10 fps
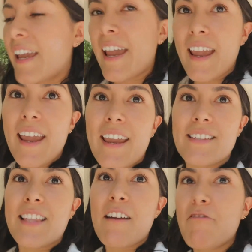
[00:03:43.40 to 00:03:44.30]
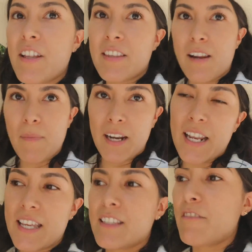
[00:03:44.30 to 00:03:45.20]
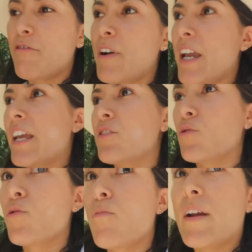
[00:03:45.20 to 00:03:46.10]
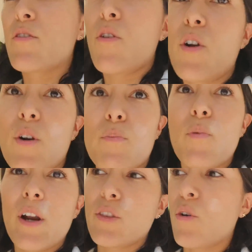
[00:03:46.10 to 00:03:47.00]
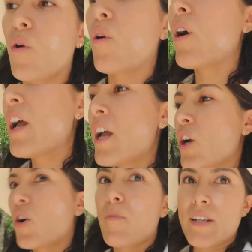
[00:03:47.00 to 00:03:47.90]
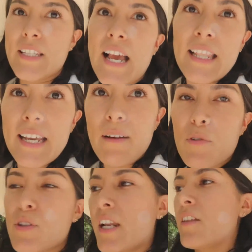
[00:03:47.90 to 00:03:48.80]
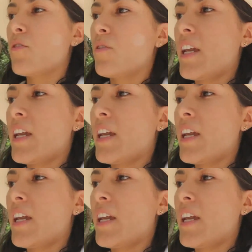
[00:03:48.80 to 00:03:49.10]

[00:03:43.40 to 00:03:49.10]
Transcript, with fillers: que está enfrente del mar. Este fue su mayor puerto comercial, digamos, era en